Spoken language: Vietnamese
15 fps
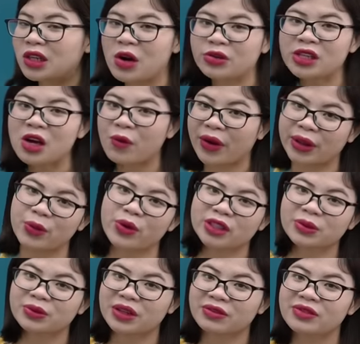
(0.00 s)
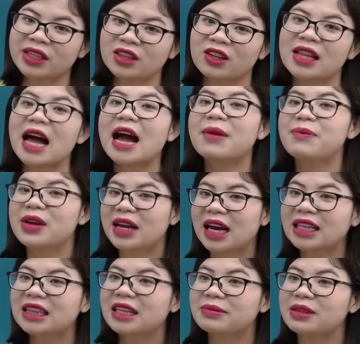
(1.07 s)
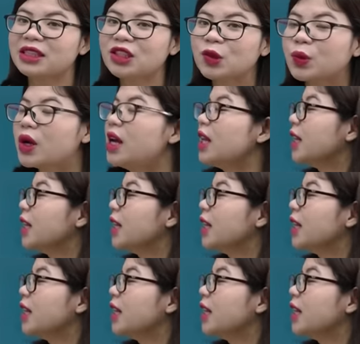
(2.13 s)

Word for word: câu rất là quen thuộc trong tiếng Việt đó là miếng ăn là miếng nhục.